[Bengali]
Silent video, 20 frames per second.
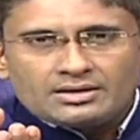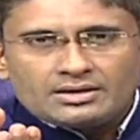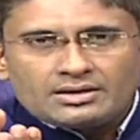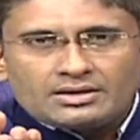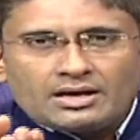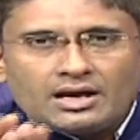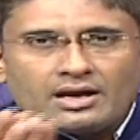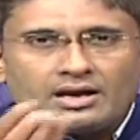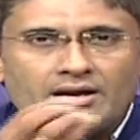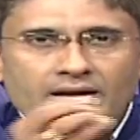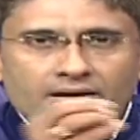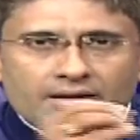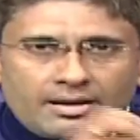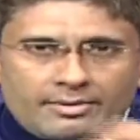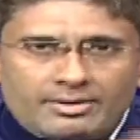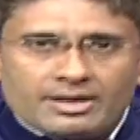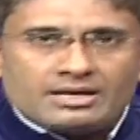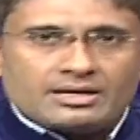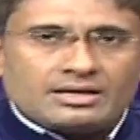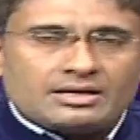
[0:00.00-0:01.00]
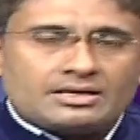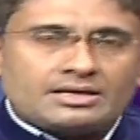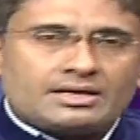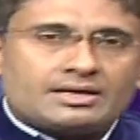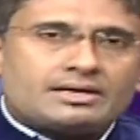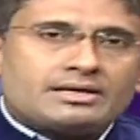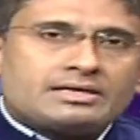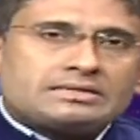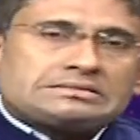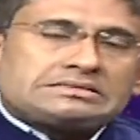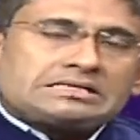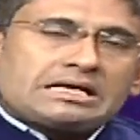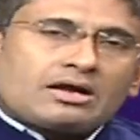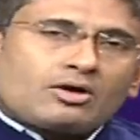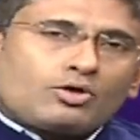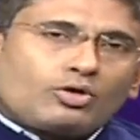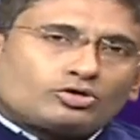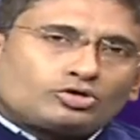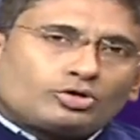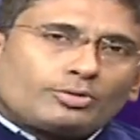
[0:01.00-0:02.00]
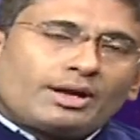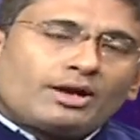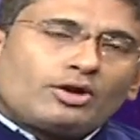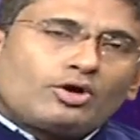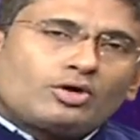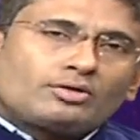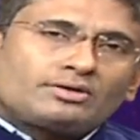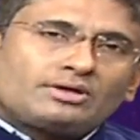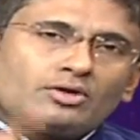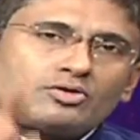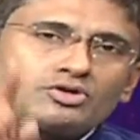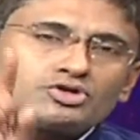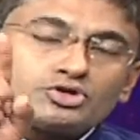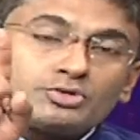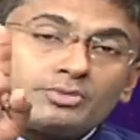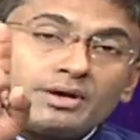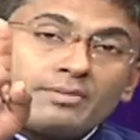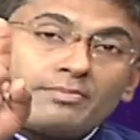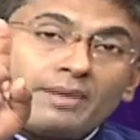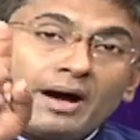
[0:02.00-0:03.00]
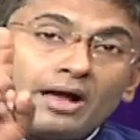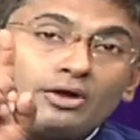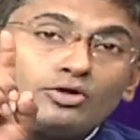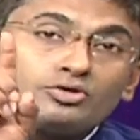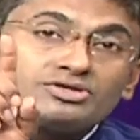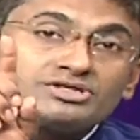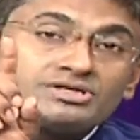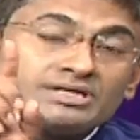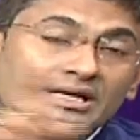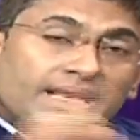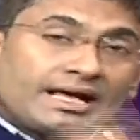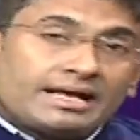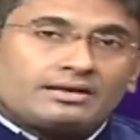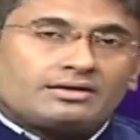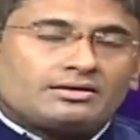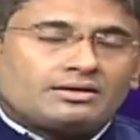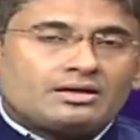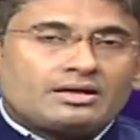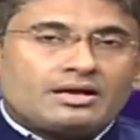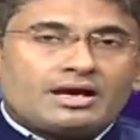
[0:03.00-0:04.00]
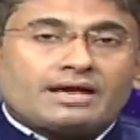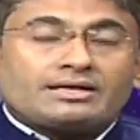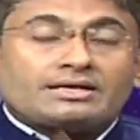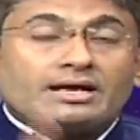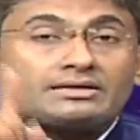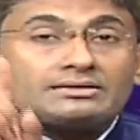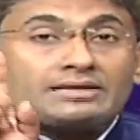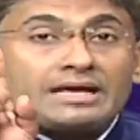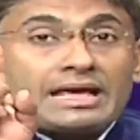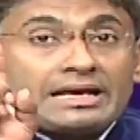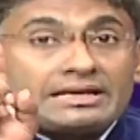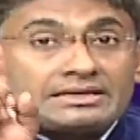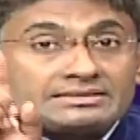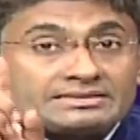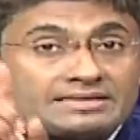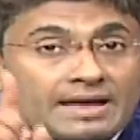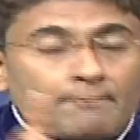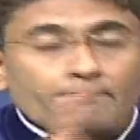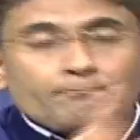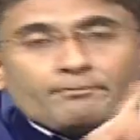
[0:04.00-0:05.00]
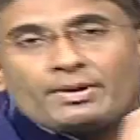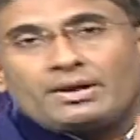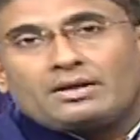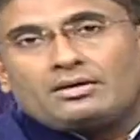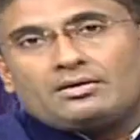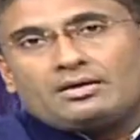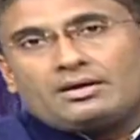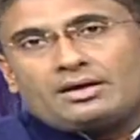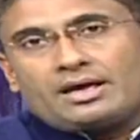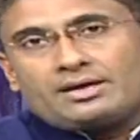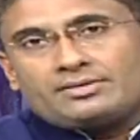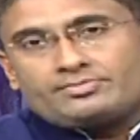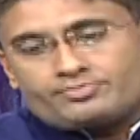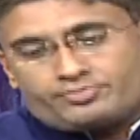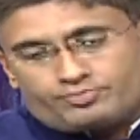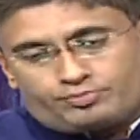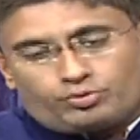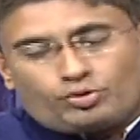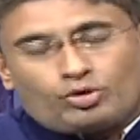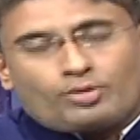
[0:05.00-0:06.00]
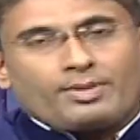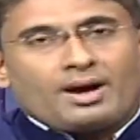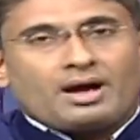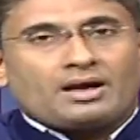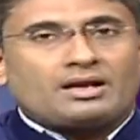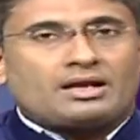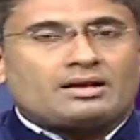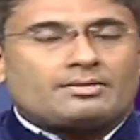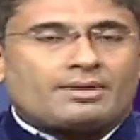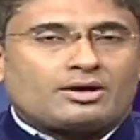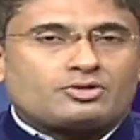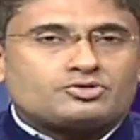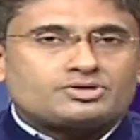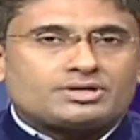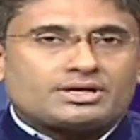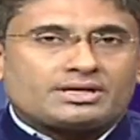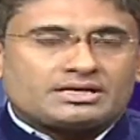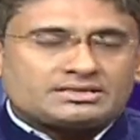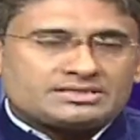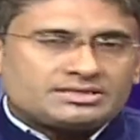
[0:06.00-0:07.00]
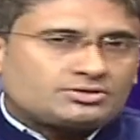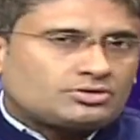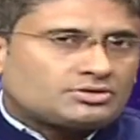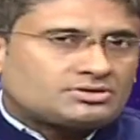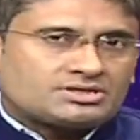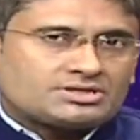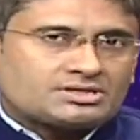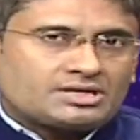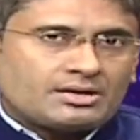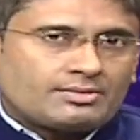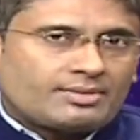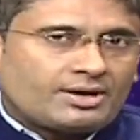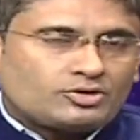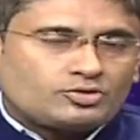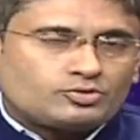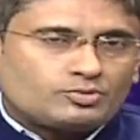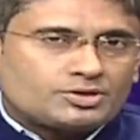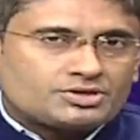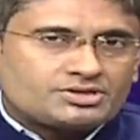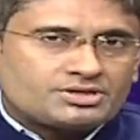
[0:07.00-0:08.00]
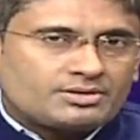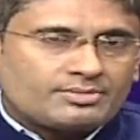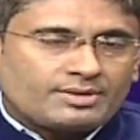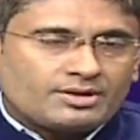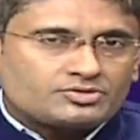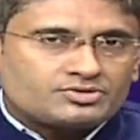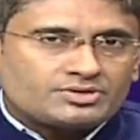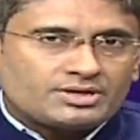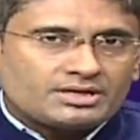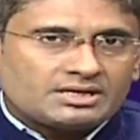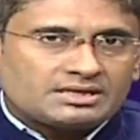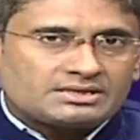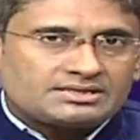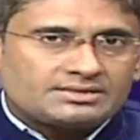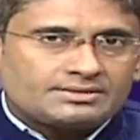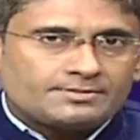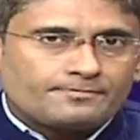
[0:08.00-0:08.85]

নানান রেমেডি নিয়ে যারা গতবার লকডাউনের সময় ভালো ছিলেন এটা একটা এক্সাম্পল এই পুরো বাংলার মানুষের কাছে তথা সারা ভারতবর্ষের মানুষের কাছে